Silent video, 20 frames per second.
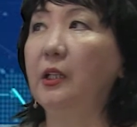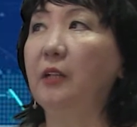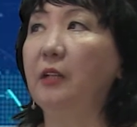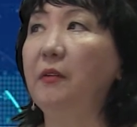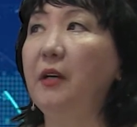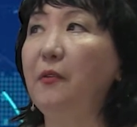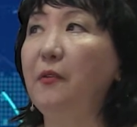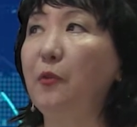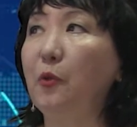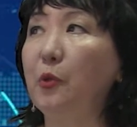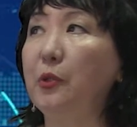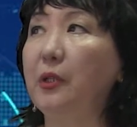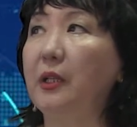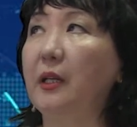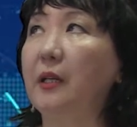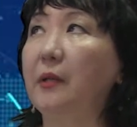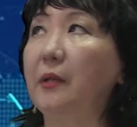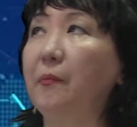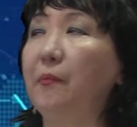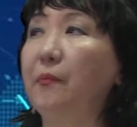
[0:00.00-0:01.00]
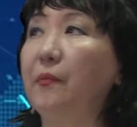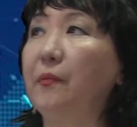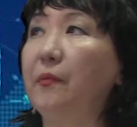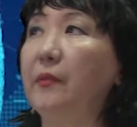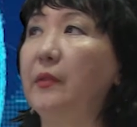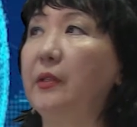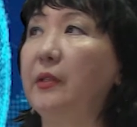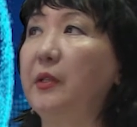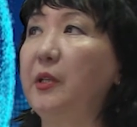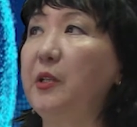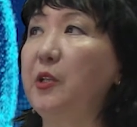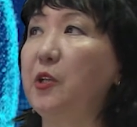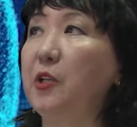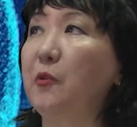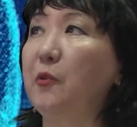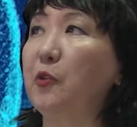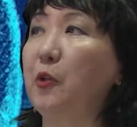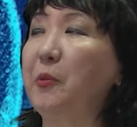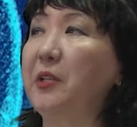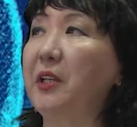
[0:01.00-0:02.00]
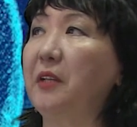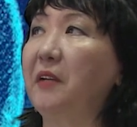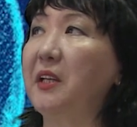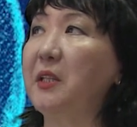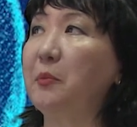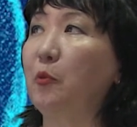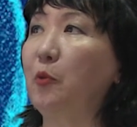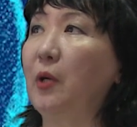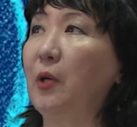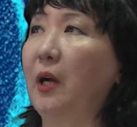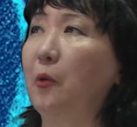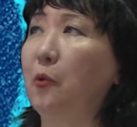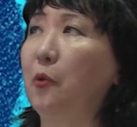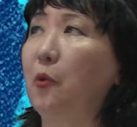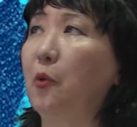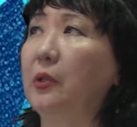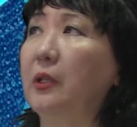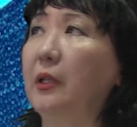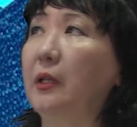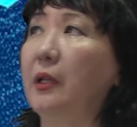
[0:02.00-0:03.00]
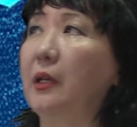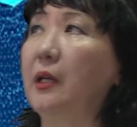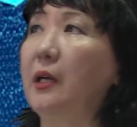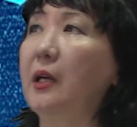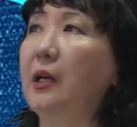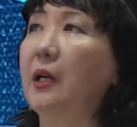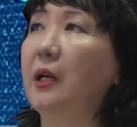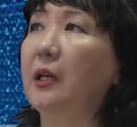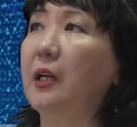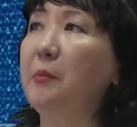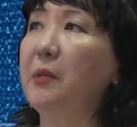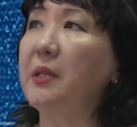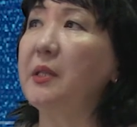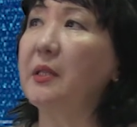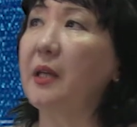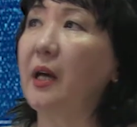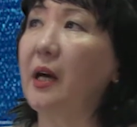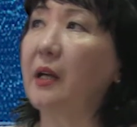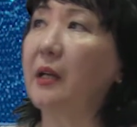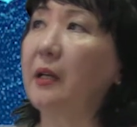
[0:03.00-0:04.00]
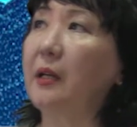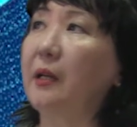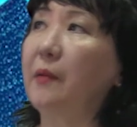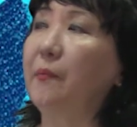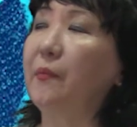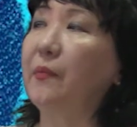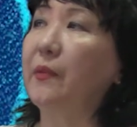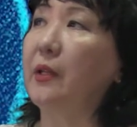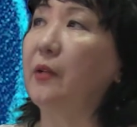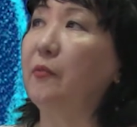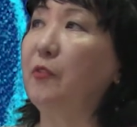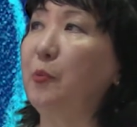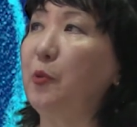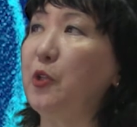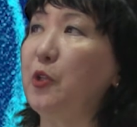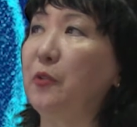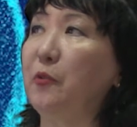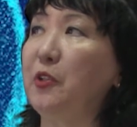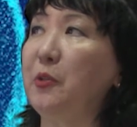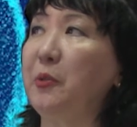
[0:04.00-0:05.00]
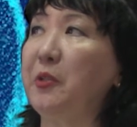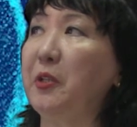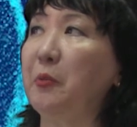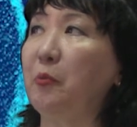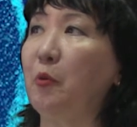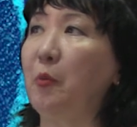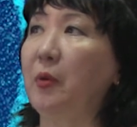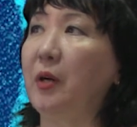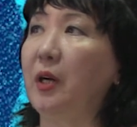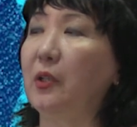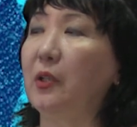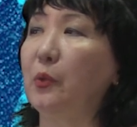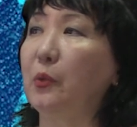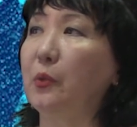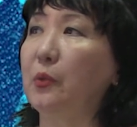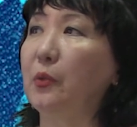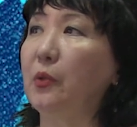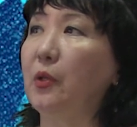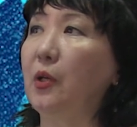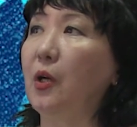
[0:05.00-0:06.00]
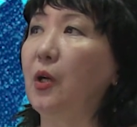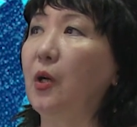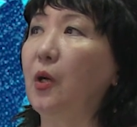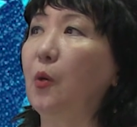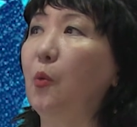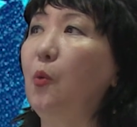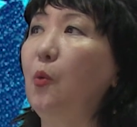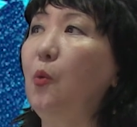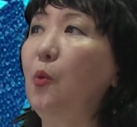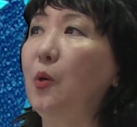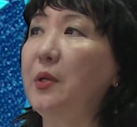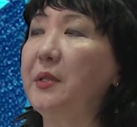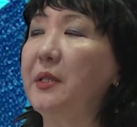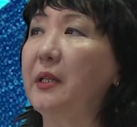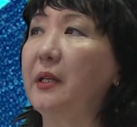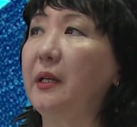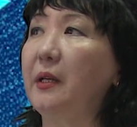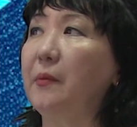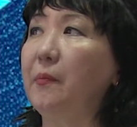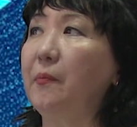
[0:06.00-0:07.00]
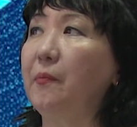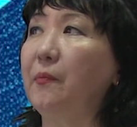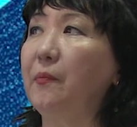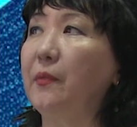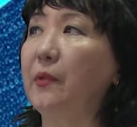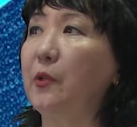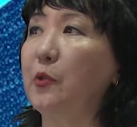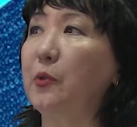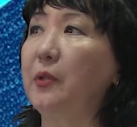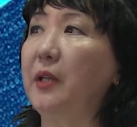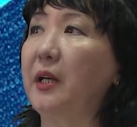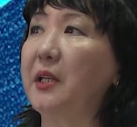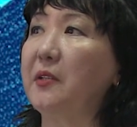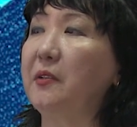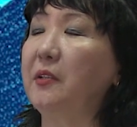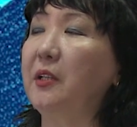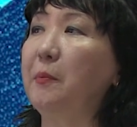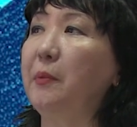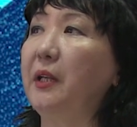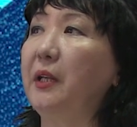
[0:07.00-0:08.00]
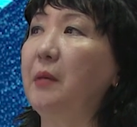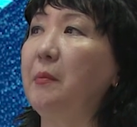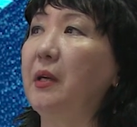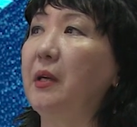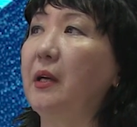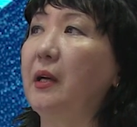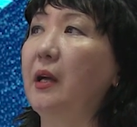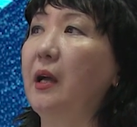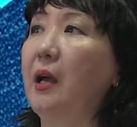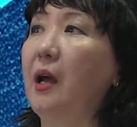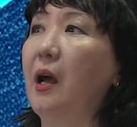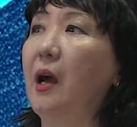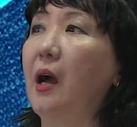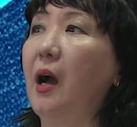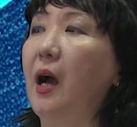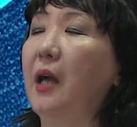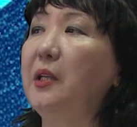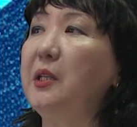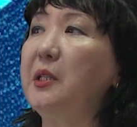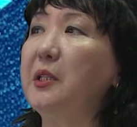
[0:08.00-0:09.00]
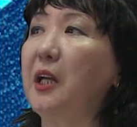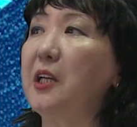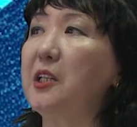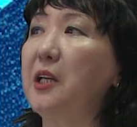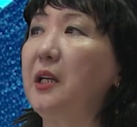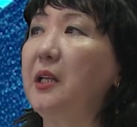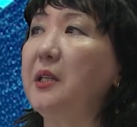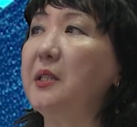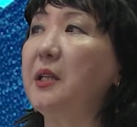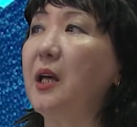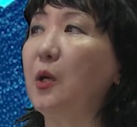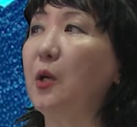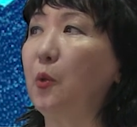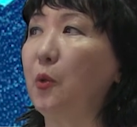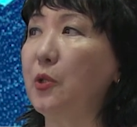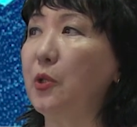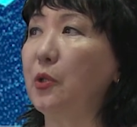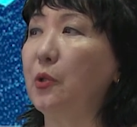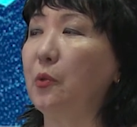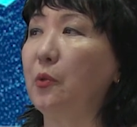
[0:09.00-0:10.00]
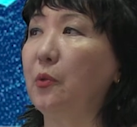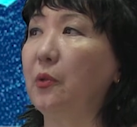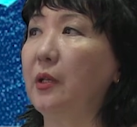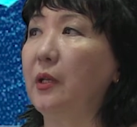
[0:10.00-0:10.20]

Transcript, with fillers: Два Федора, 1958 год, комиссар, выпущен в 1987 году, у озера, государственная премия. Они сражались за Родину.